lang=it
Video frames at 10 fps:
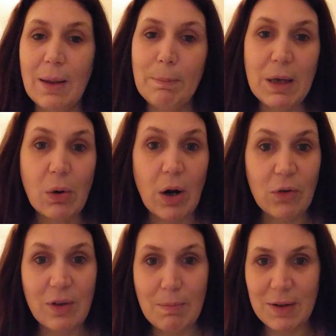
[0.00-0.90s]
da piccola
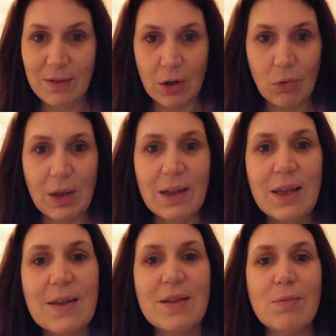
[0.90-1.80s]
ho sempre scritto
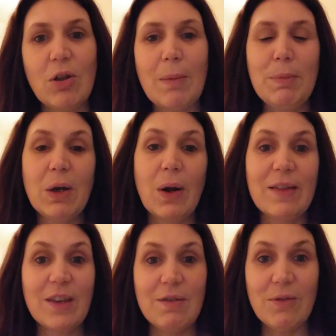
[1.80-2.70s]
tantissimo, da
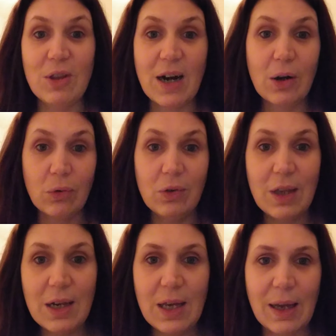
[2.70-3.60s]
piccola scrivevo dei
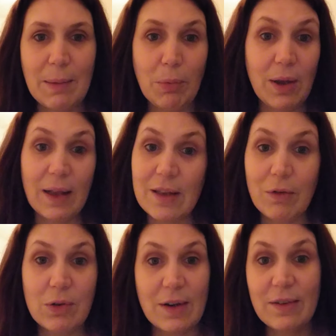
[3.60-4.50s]
raccontini che poi
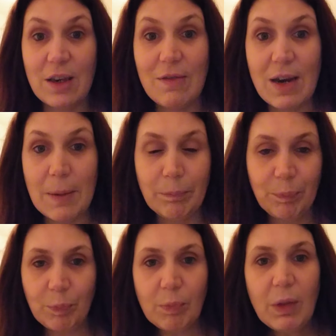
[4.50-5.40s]
andavo a trascrivere
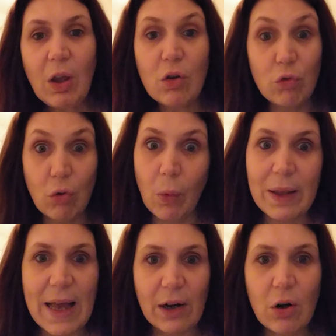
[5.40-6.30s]
su un
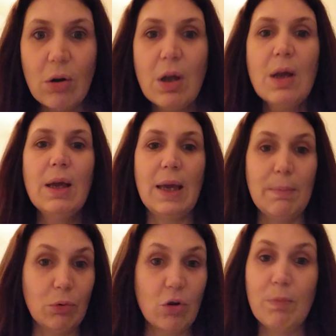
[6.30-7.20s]
quaderno
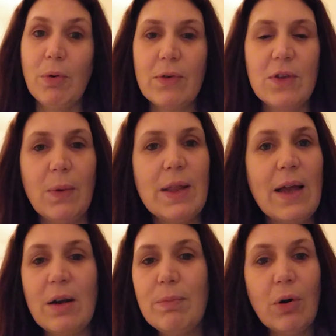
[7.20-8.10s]
e purtroppo questi
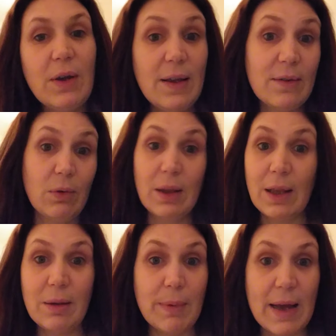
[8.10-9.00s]
quaderni poi sono
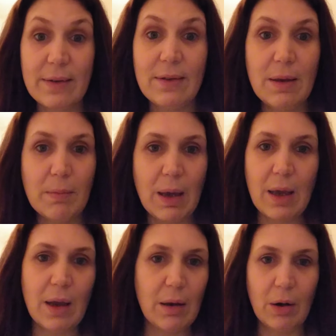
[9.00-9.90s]
andati persi
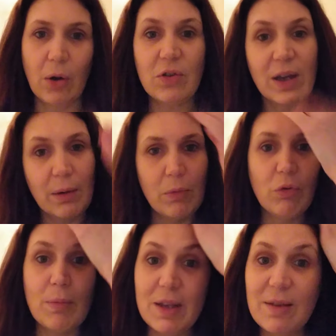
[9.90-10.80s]
è una cosa che
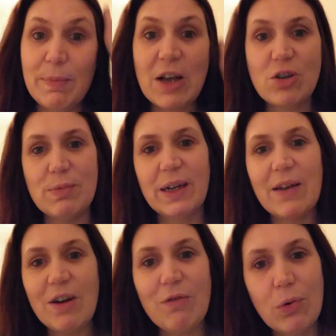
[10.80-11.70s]
comunque mi dispiace
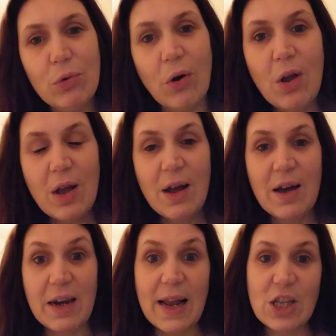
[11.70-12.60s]
perché avrei voluto
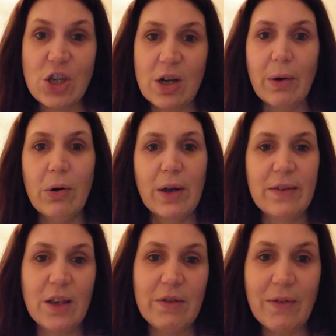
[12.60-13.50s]
rileggere quello
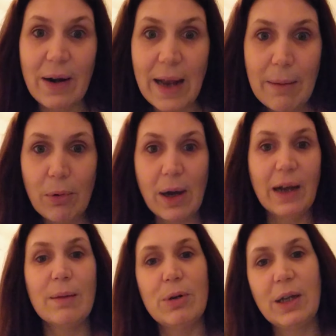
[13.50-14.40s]
che scrivevo all'epoca
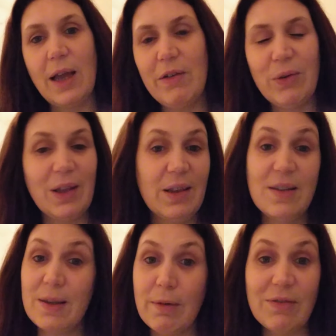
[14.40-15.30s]
anche perché avevo
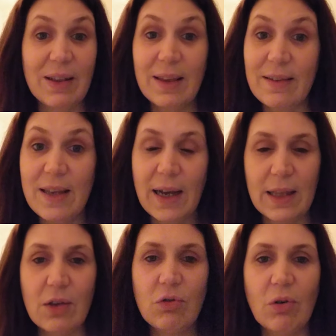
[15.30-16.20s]
tantissima fantasia
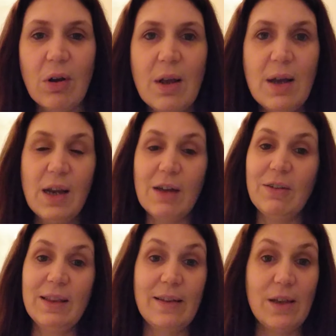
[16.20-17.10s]
che adesso la
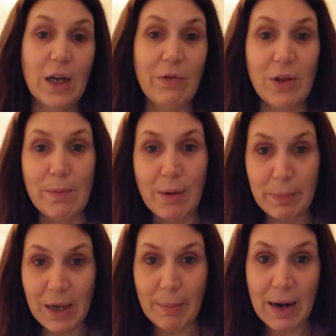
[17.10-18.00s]
fantasia che avevo da
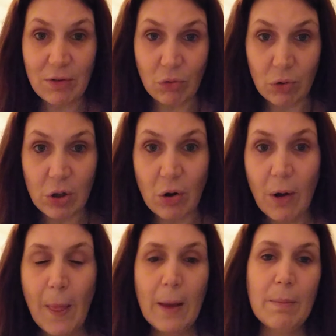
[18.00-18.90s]
bambina me la
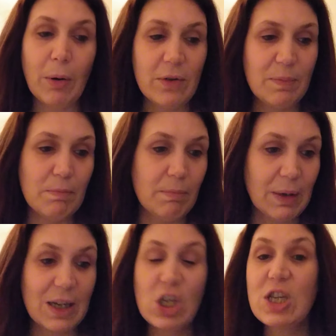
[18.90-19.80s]
sogno poi
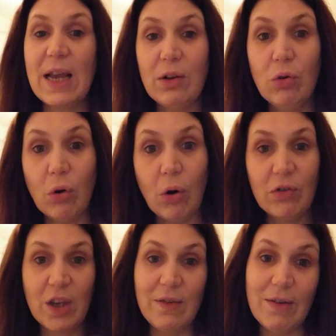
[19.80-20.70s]
crescendo
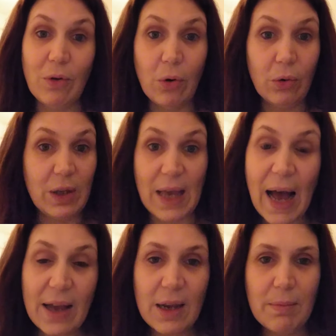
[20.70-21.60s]
scrivevo
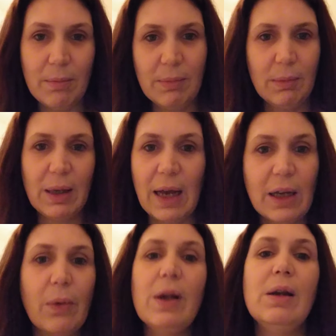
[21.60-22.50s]
diari che
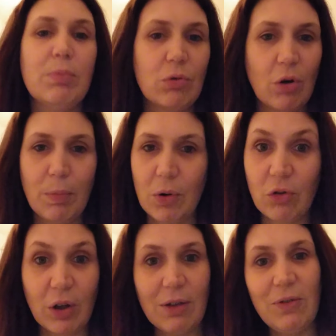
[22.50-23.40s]
anche quelli purtroppo non
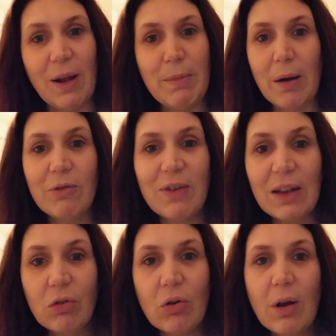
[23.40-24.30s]
so che fine abbiano
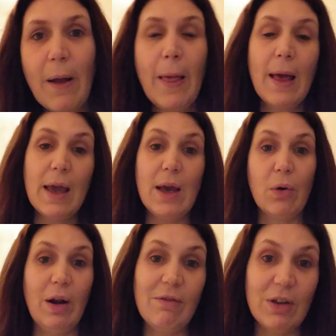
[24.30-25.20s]
fatto e
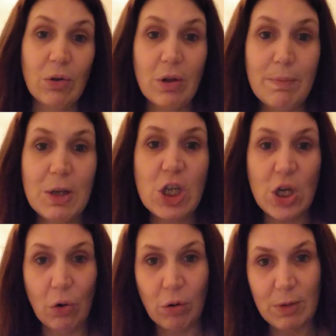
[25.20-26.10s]
con l'avvento del
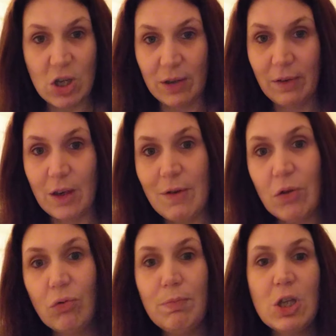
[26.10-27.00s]
PC ho cominciato a
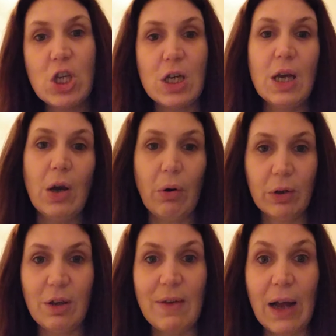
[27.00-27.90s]
scrivere sul PC e ho
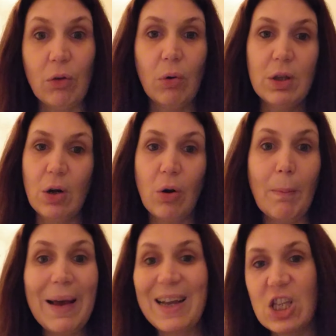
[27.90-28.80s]
archiviato, quindi non
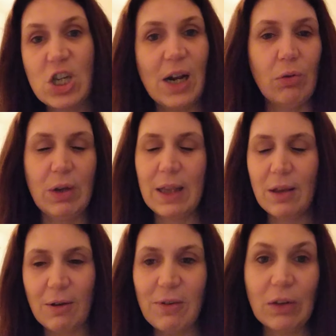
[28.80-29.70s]
ho mai cancellato
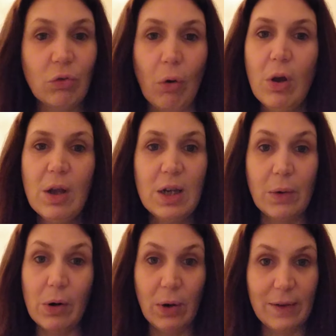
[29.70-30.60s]
niente di fatto
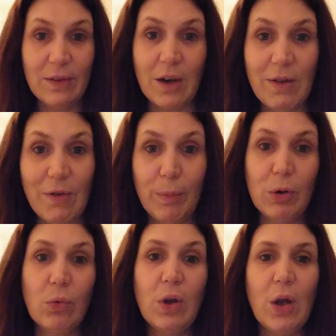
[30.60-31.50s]
di quello che scrivevo,
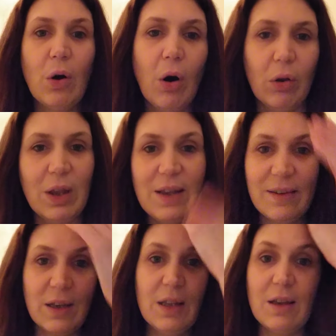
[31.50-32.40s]
per cui io ho degli
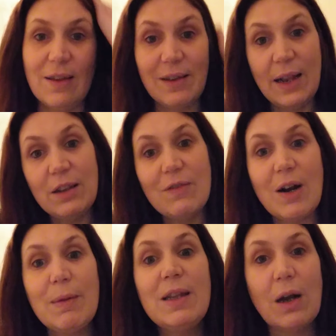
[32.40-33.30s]
scritti risalenti
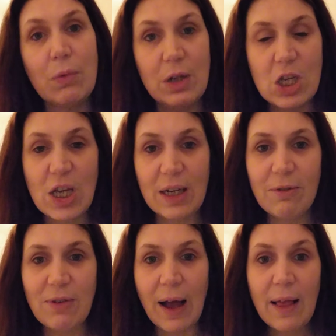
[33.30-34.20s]
veramente a 15
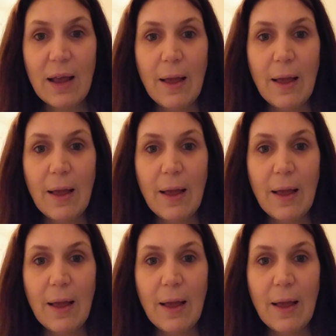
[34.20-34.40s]
anni fa